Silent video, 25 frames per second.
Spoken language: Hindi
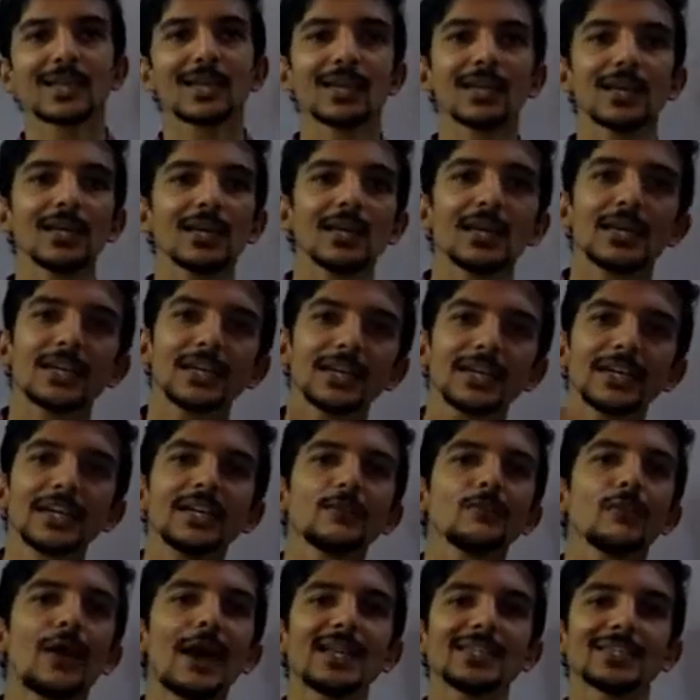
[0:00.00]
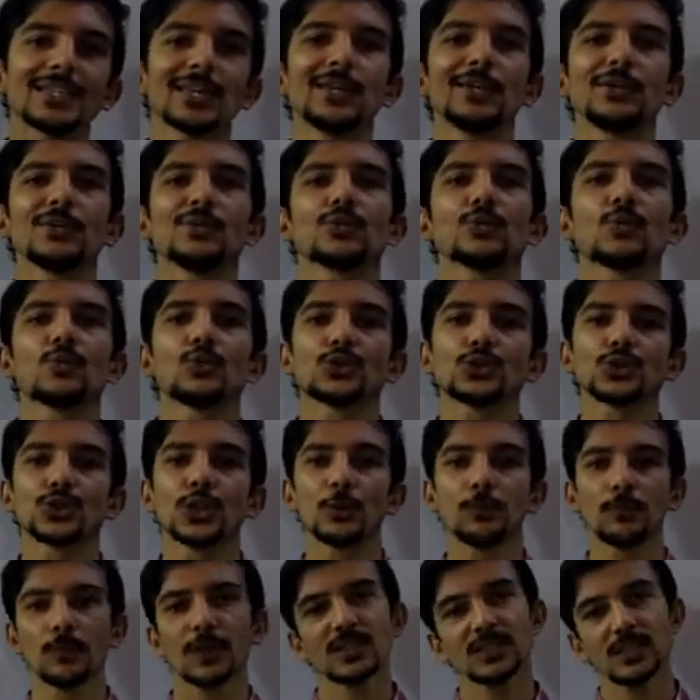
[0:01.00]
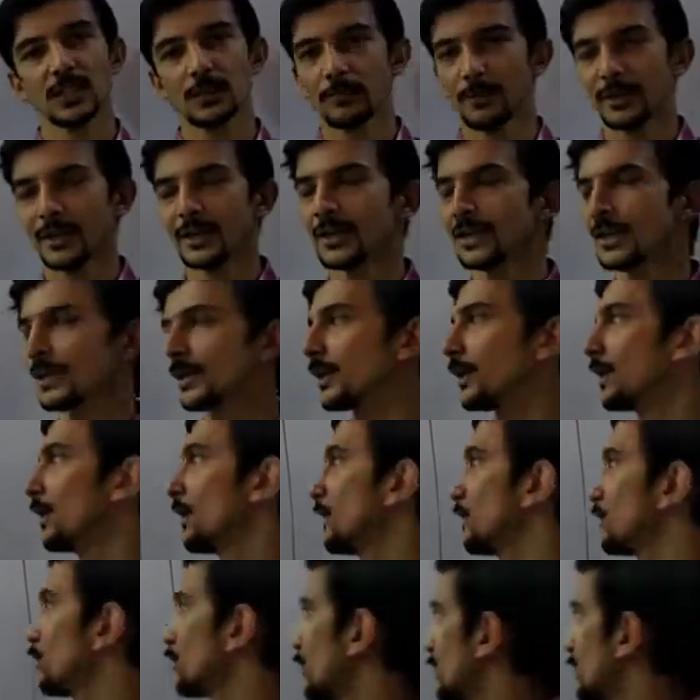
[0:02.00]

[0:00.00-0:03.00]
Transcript: हैं कि डिवाइजर इंटू क्वेश्चन प्लस रिमाइंडर तो